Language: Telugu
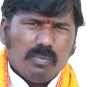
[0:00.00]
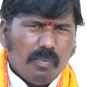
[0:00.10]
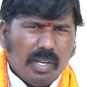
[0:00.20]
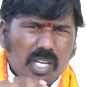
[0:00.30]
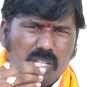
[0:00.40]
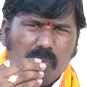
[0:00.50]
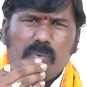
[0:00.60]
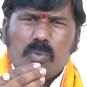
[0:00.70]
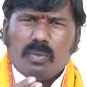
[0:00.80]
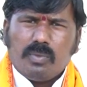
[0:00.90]
మిమ్మల్ని చెప్
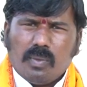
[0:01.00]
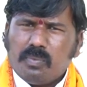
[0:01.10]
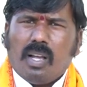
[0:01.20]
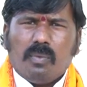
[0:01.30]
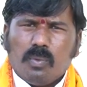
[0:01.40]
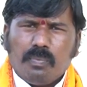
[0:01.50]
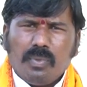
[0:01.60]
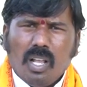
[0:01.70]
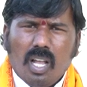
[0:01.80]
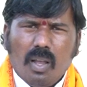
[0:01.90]
చెప్తాము
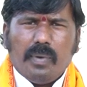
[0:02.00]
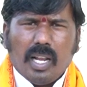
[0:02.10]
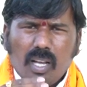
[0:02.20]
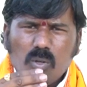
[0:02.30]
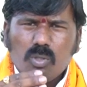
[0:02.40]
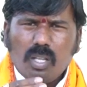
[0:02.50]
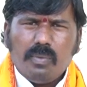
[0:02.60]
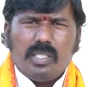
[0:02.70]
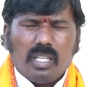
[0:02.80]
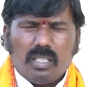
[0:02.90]
ఇప్పుడు ఎలాగుందో
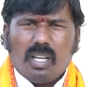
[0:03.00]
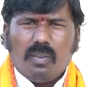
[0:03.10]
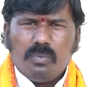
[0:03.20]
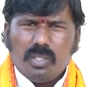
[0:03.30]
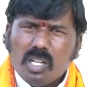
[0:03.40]
మీ జాతకం